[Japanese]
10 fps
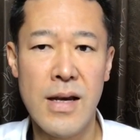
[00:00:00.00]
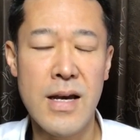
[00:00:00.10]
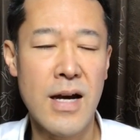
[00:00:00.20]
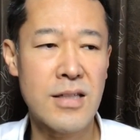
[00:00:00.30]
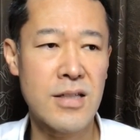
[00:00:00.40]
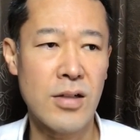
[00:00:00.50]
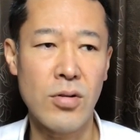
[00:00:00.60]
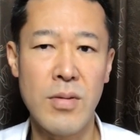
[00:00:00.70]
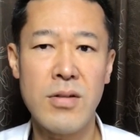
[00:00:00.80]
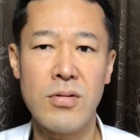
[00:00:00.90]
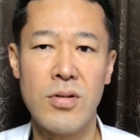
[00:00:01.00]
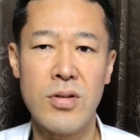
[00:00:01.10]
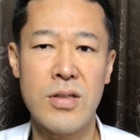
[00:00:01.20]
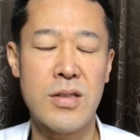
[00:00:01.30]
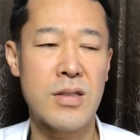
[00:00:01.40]
明日は飲めるぞ、よ
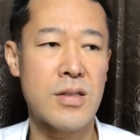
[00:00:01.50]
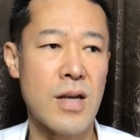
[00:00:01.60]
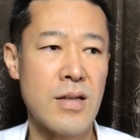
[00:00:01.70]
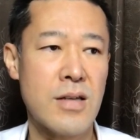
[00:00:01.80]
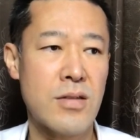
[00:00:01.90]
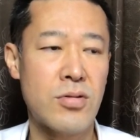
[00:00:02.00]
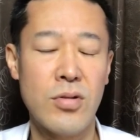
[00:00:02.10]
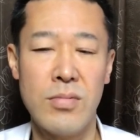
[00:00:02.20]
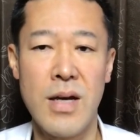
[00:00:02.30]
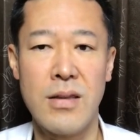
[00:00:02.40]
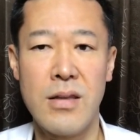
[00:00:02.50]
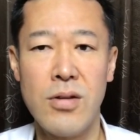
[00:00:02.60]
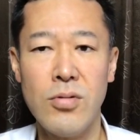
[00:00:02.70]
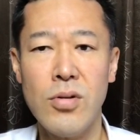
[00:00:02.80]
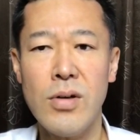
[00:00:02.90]
し明日は水曜日やって
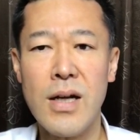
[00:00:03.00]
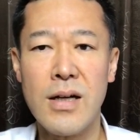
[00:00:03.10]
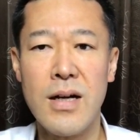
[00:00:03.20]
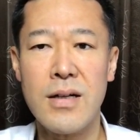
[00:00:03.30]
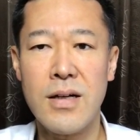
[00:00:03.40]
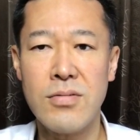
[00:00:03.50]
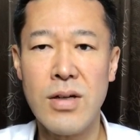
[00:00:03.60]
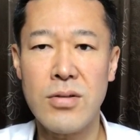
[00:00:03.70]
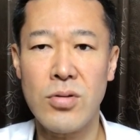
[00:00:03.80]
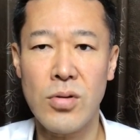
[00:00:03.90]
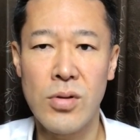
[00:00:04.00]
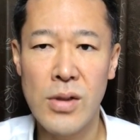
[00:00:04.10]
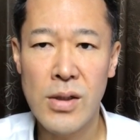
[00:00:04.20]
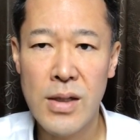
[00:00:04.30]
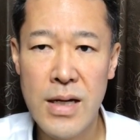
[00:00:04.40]
いうような感覚はちょっと、
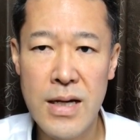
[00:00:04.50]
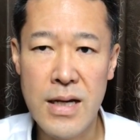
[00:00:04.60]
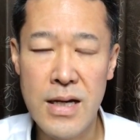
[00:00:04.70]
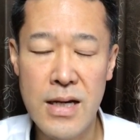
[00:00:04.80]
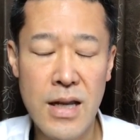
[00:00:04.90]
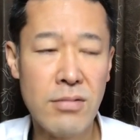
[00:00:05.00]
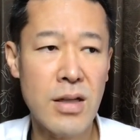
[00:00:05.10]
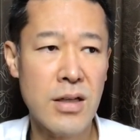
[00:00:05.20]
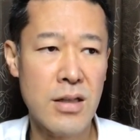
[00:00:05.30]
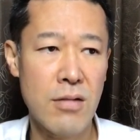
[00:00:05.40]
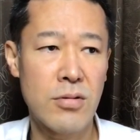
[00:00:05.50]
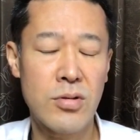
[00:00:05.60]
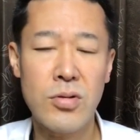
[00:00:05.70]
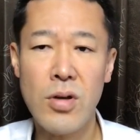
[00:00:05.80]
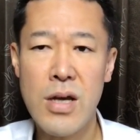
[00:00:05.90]
なくなってきてる。
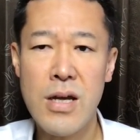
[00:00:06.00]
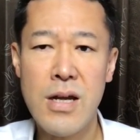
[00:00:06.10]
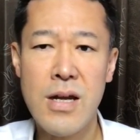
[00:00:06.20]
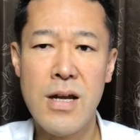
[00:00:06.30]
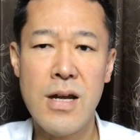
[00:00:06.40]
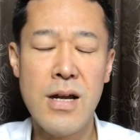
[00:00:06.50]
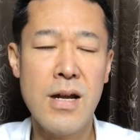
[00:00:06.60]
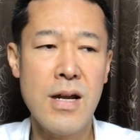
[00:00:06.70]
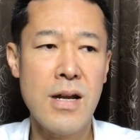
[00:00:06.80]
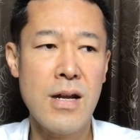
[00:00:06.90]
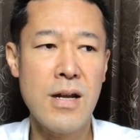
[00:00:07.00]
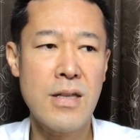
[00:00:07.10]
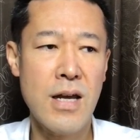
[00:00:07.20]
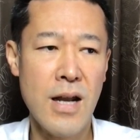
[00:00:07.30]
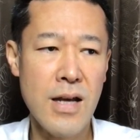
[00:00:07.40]
それ
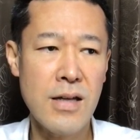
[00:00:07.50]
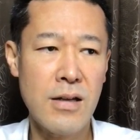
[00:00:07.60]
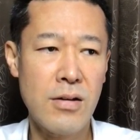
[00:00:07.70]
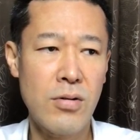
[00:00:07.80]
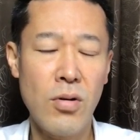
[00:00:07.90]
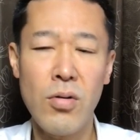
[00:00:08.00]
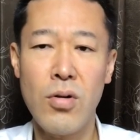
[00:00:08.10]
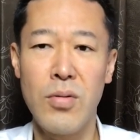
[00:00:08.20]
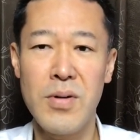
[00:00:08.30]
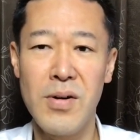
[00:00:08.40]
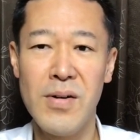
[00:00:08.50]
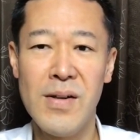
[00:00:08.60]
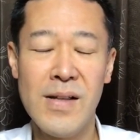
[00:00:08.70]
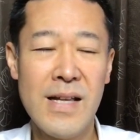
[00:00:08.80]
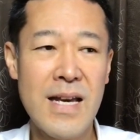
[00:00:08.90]
じゃない喜びを、
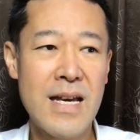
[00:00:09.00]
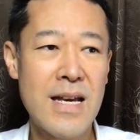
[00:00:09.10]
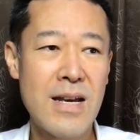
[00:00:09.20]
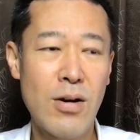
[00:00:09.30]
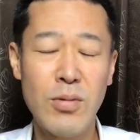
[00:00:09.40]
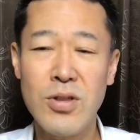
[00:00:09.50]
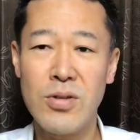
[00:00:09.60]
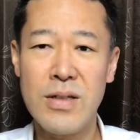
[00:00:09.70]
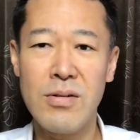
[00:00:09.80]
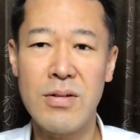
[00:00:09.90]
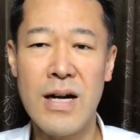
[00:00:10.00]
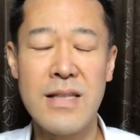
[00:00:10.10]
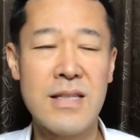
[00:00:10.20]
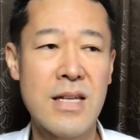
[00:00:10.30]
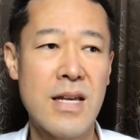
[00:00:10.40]
面白さを
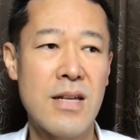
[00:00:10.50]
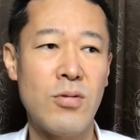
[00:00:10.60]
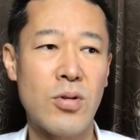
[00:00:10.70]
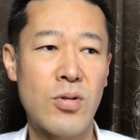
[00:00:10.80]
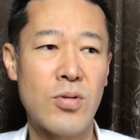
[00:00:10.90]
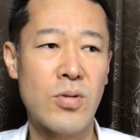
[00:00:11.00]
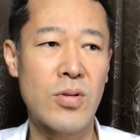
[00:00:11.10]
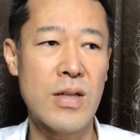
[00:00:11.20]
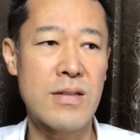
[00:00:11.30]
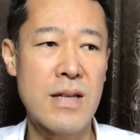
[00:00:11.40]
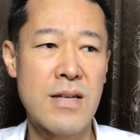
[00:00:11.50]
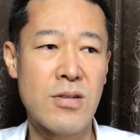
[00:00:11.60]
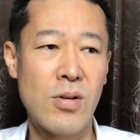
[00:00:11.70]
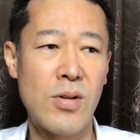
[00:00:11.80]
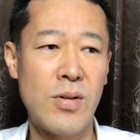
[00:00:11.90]
感じているということですね。
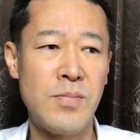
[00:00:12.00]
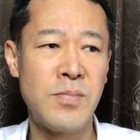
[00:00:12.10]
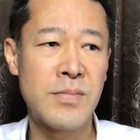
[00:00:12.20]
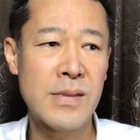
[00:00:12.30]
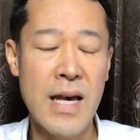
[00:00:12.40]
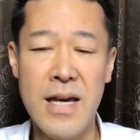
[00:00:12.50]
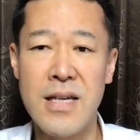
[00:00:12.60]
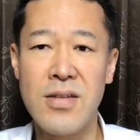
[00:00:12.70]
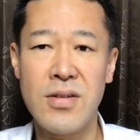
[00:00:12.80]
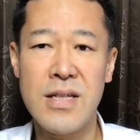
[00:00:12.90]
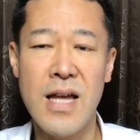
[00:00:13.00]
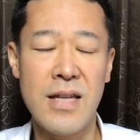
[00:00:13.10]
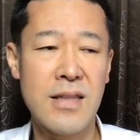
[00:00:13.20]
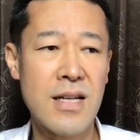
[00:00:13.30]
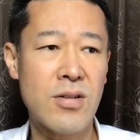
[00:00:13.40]
その、気づきで
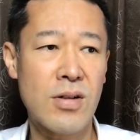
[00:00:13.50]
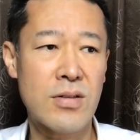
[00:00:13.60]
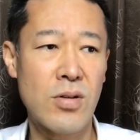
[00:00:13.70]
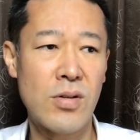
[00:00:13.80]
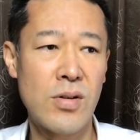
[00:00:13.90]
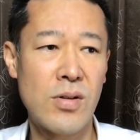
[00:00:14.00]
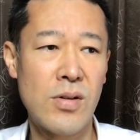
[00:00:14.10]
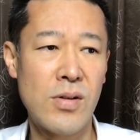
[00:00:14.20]
あったりとか、その